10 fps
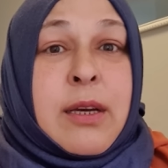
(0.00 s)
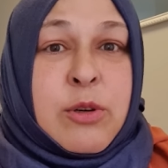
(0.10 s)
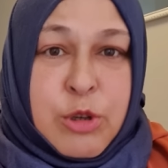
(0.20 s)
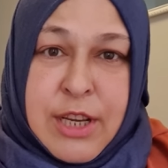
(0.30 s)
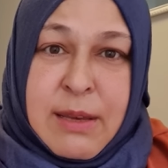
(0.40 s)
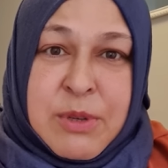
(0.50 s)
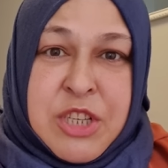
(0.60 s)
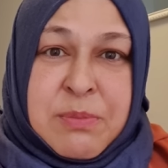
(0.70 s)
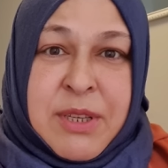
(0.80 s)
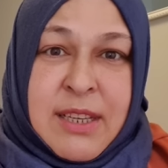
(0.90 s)
Kuru
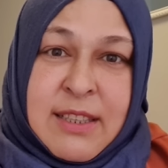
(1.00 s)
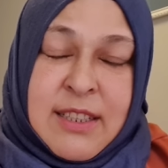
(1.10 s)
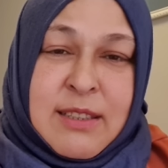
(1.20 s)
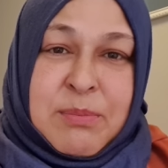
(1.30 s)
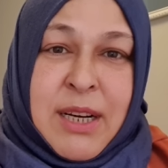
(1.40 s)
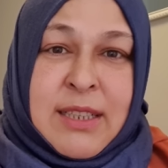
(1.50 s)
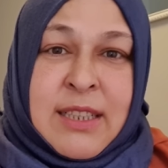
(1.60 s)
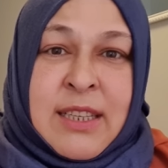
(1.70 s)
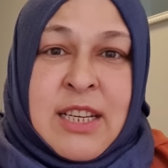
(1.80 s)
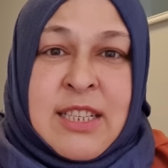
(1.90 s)
yemişimi getirdim
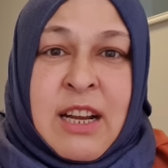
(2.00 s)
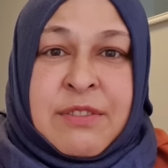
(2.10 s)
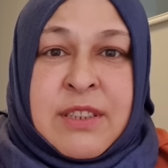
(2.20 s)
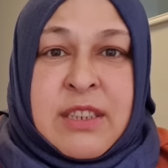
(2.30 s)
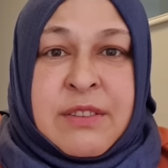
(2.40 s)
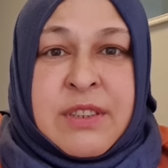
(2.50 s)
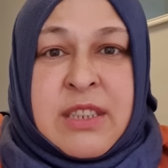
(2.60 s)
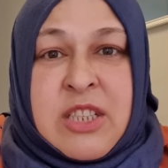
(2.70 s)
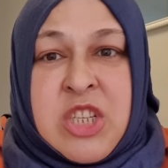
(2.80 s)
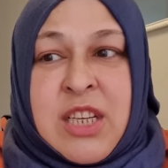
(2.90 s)
arkadaşlar. Fındık,
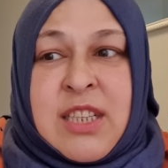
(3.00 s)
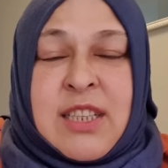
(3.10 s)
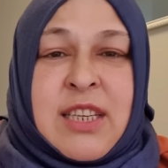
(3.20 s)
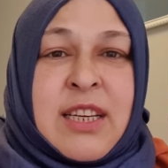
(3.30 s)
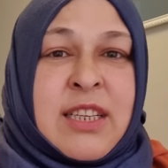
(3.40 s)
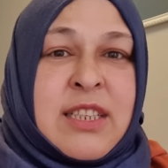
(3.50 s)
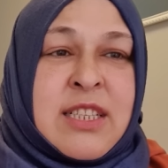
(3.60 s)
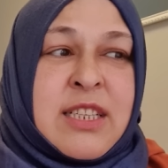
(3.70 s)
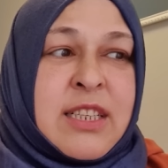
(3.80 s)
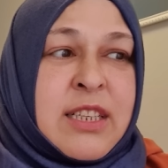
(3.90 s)
fıstık, çekirdek,
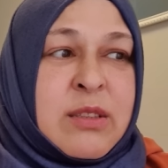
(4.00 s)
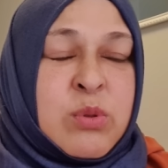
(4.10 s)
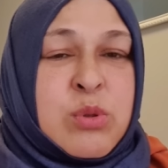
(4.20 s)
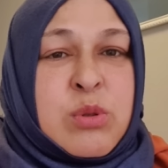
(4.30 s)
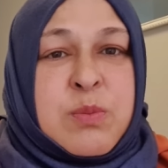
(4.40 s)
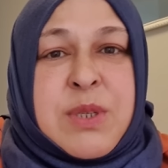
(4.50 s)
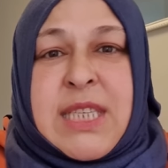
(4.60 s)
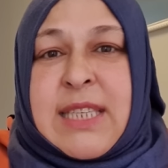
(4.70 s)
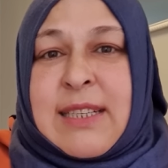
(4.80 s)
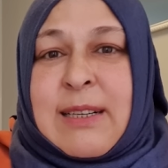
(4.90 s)
işte tuzlu
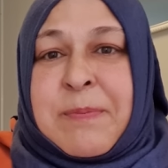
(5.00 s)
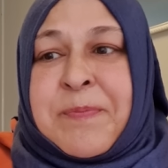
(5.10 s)
mısır.